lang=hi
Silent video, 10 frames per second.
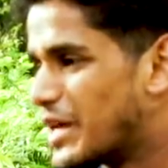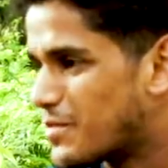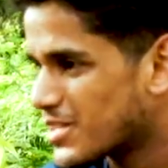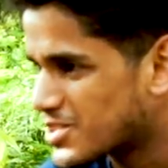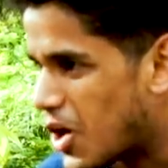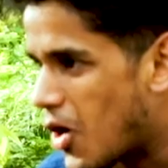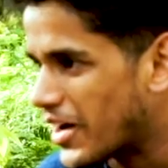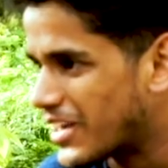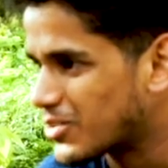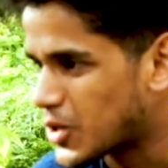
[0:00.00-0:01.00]
मेरे पास
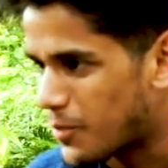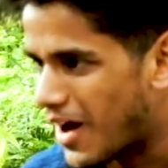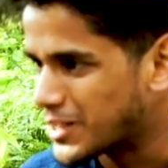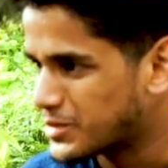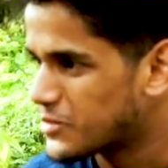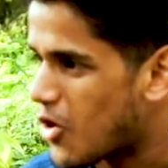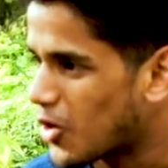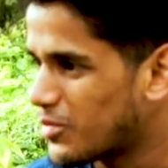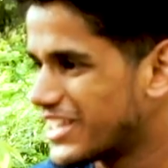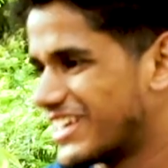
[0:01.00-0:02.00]
डॉग है ना उसको पाँच बजे
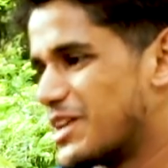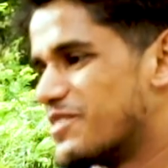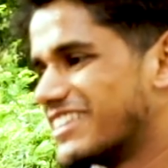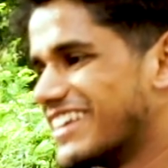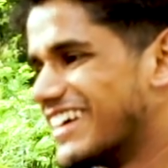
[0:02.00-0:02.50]
वॉक पे ले जाना पड़ता